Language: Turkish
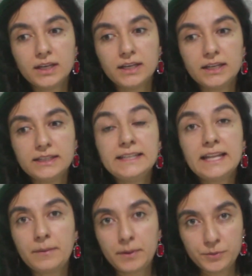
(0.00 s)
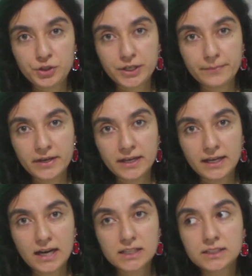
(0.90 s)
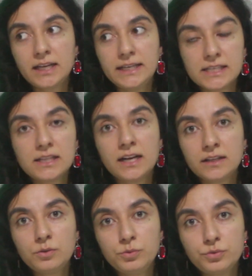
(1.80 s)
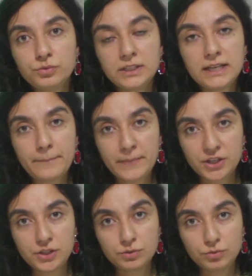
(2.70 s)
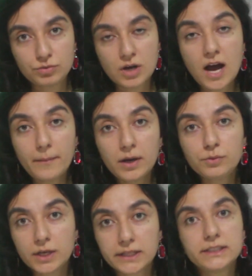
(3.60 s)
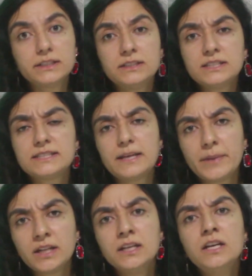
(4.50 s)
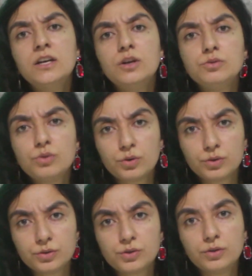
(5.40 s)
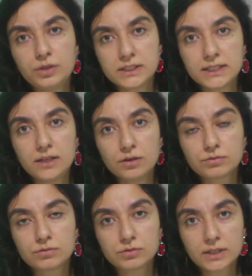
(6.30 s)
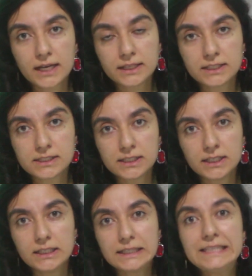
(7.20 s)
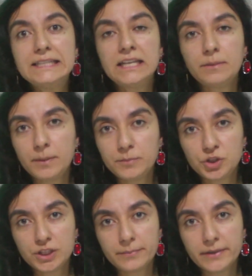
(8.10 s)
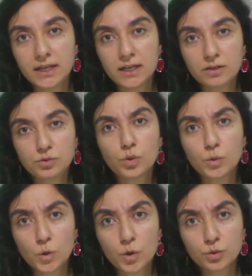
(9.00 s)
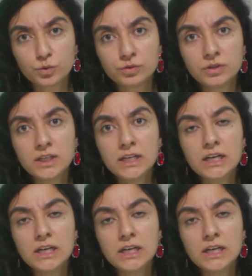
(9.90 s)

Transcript: e, dinlenememiş gibi. Aslında insanlar neden uyur? Dinlenmek için uyur. Ama uyandığınız zaman çok kötü hissediyorsunuz kendinizi. Dinlenememiş gibi, çok yorgun.